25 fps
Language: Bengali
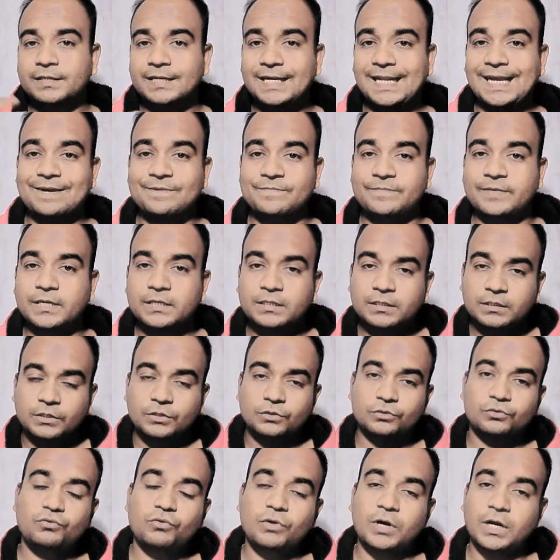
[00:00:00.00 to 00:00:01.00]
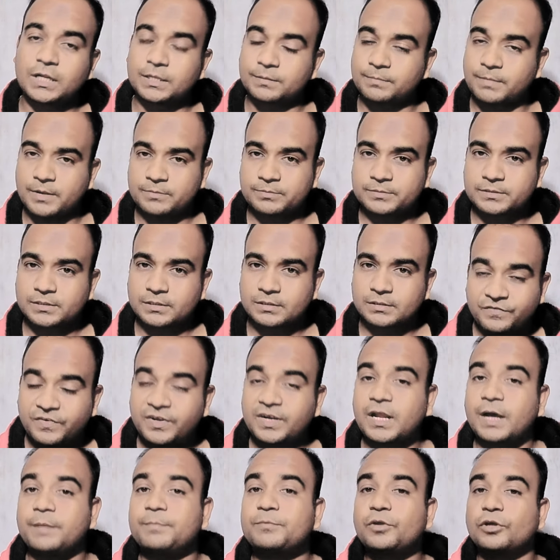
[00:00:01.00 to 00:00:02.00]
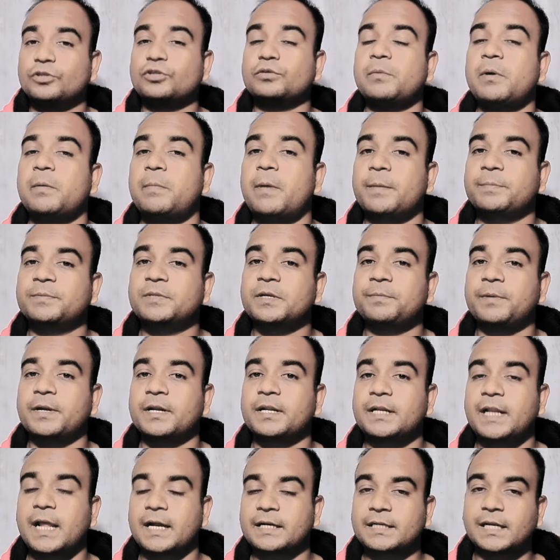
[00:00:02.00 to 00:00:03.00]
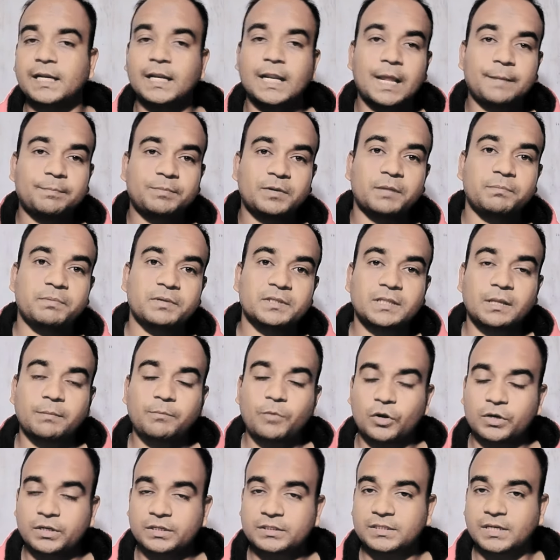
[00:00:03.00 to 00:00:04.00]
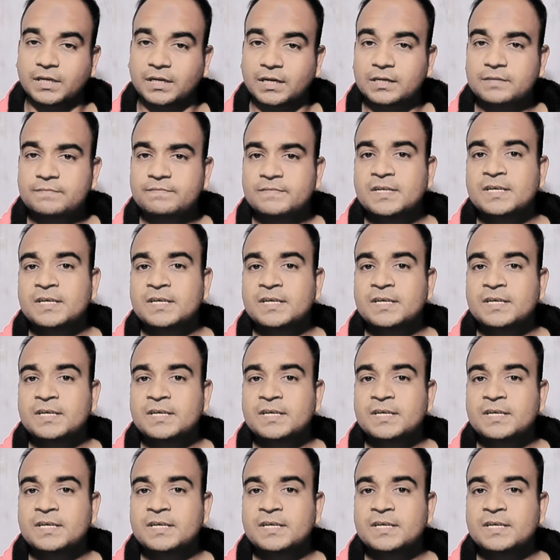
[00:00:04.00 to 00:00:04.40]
ট্যাবের দোকানের ব্যবসা ফ্রেন্ড আপনি হয়তো ভাবতে পারেন একটা ল্যাপটপের দাম অনেক টাকা